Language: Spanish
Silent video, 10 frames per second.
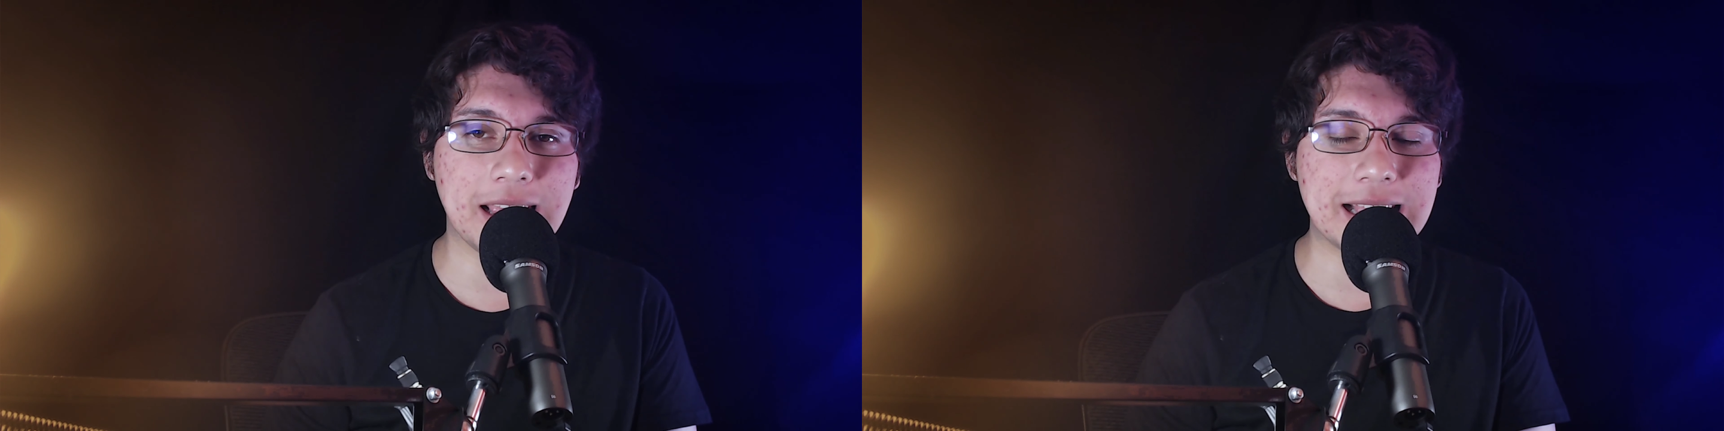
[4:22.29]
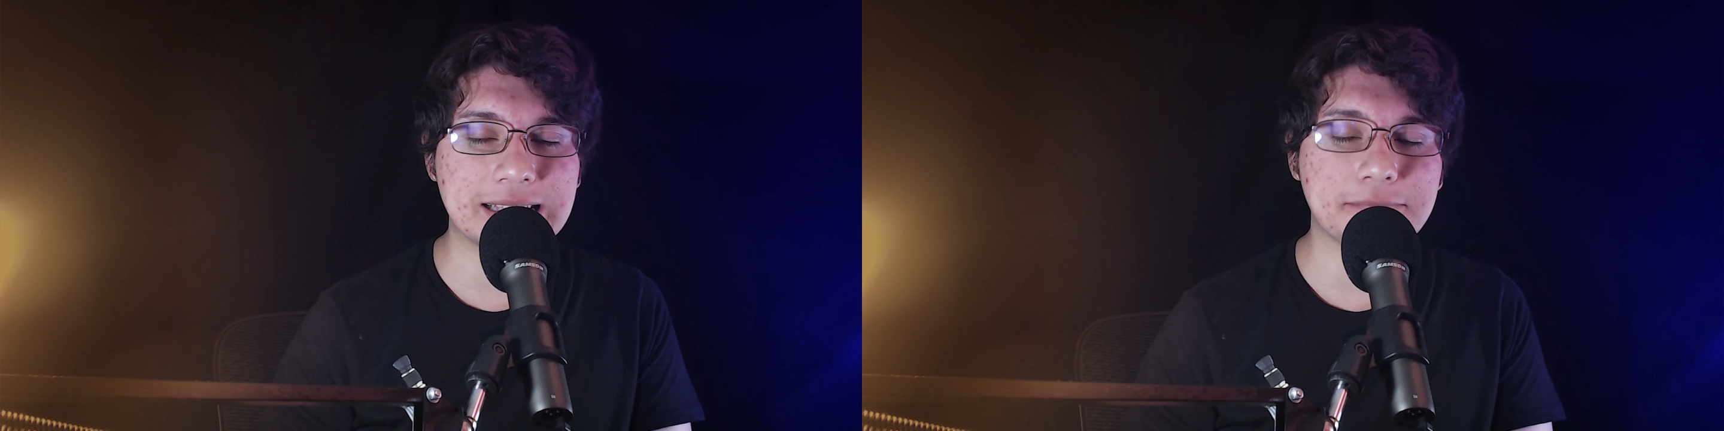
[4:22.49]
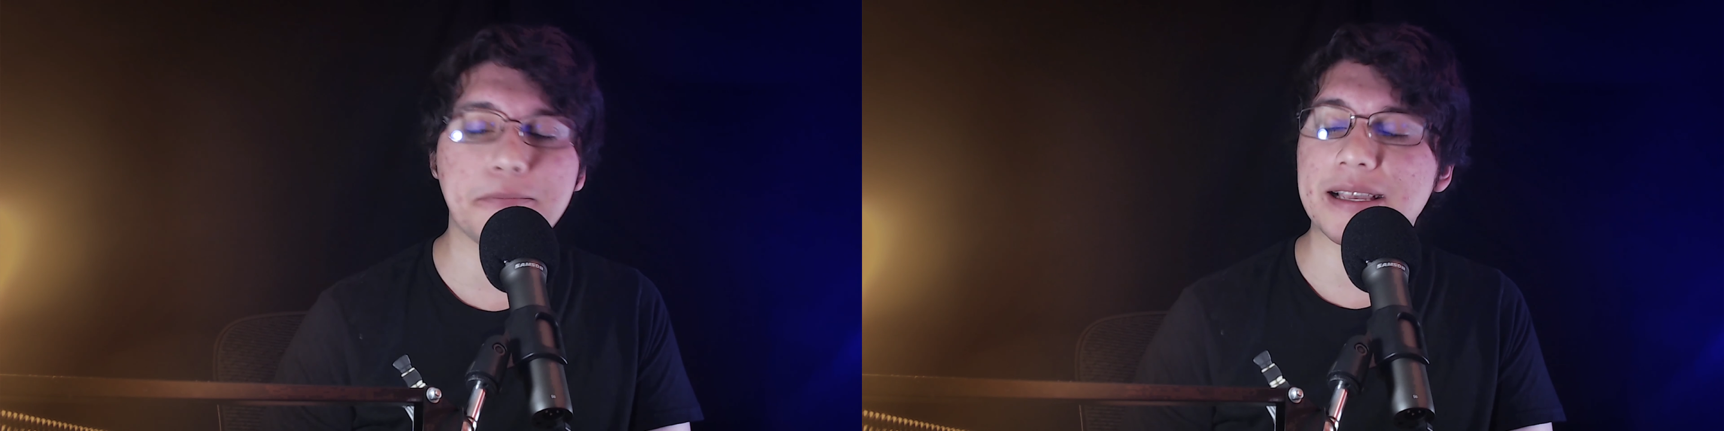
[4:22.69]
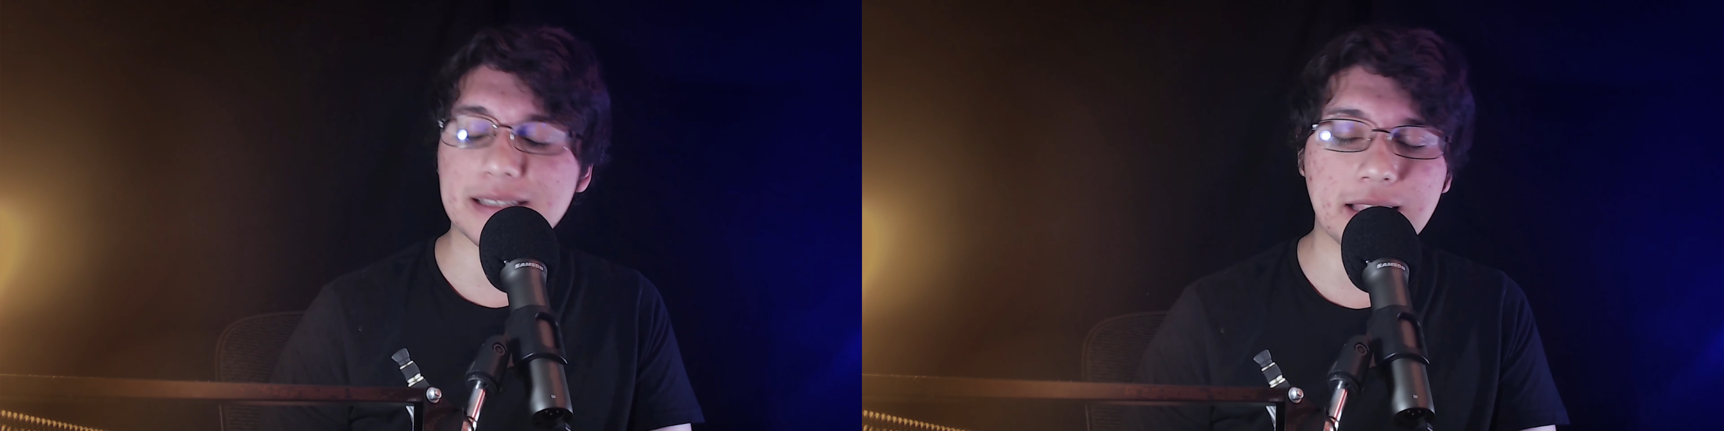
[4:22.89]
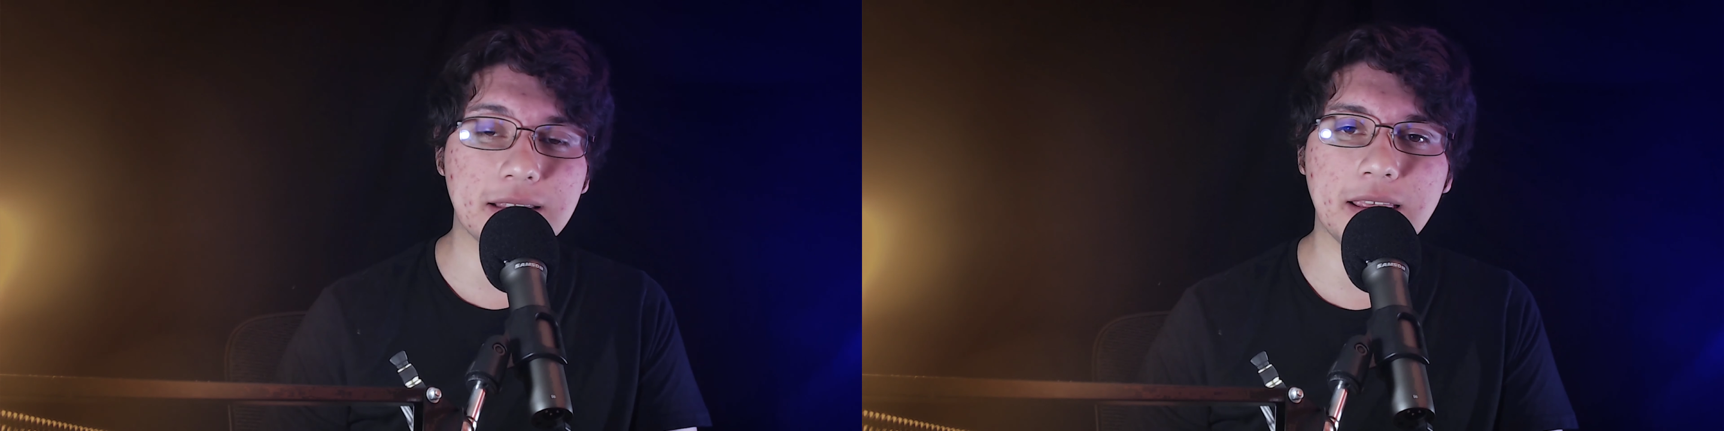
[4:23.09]
es
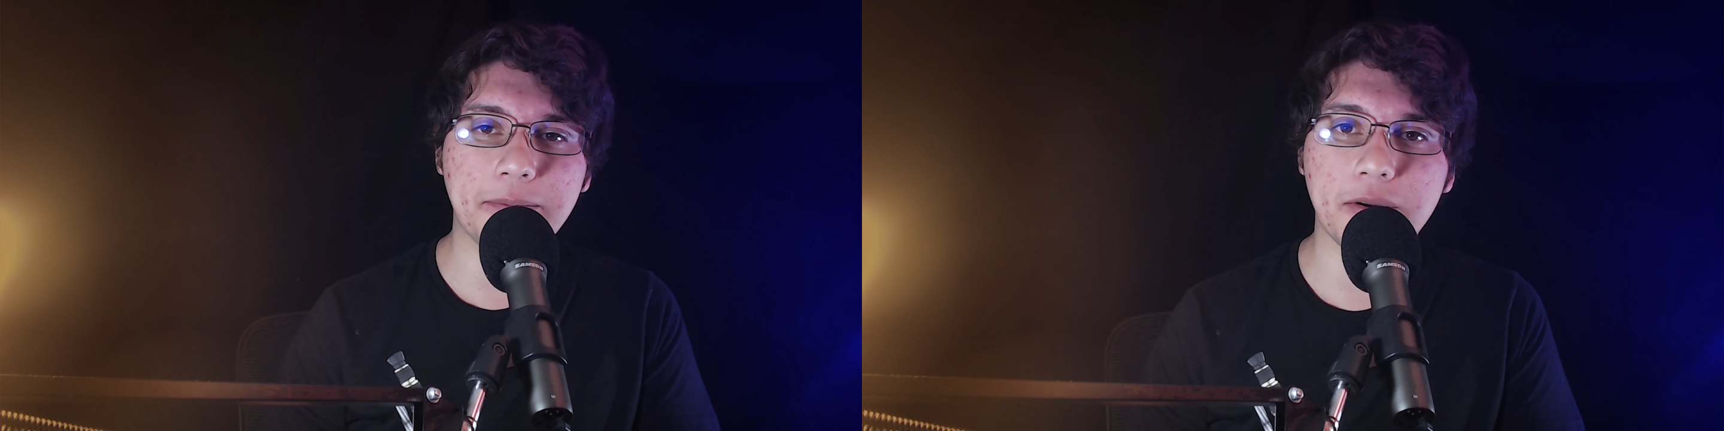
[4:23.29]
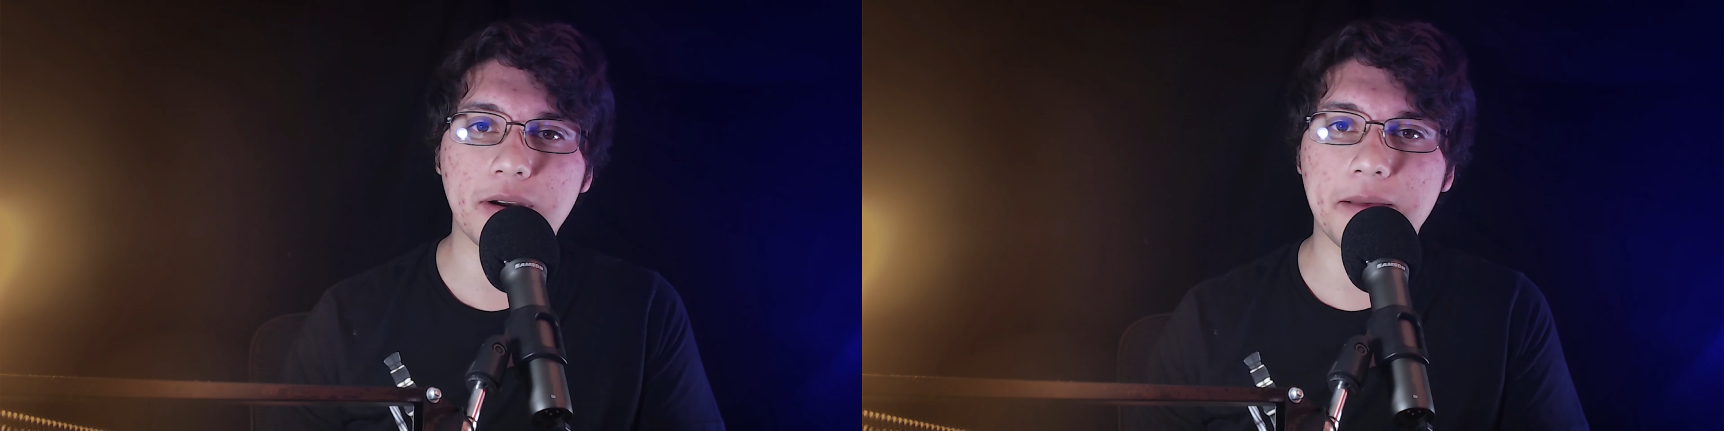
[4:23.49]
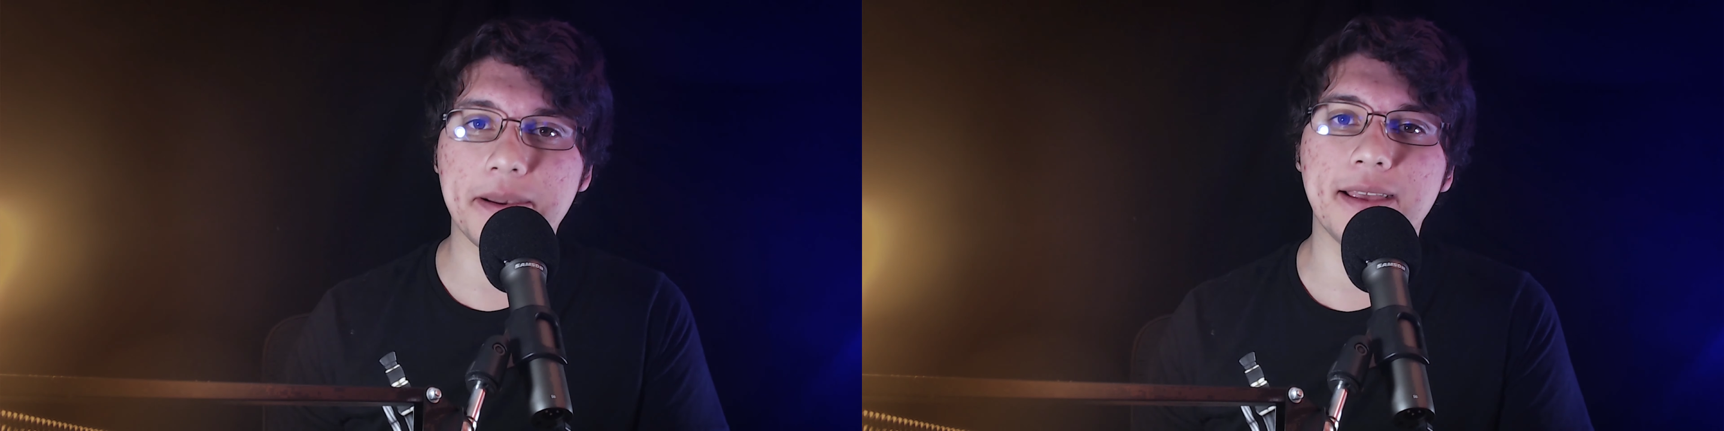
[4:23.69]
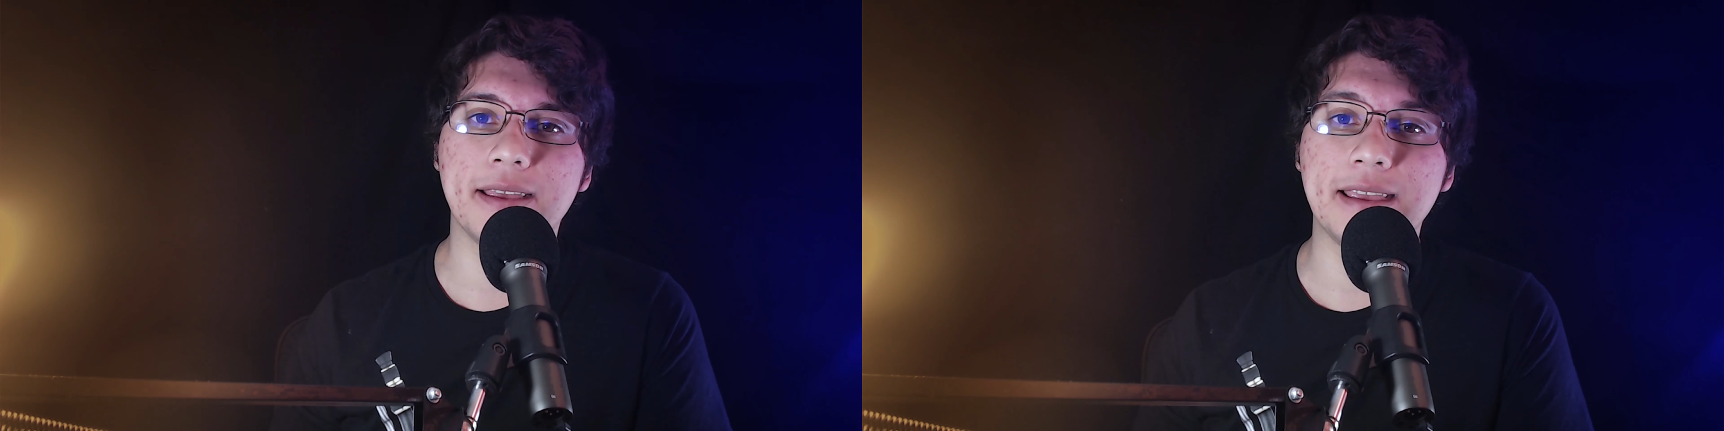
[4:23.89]
bastante deplorable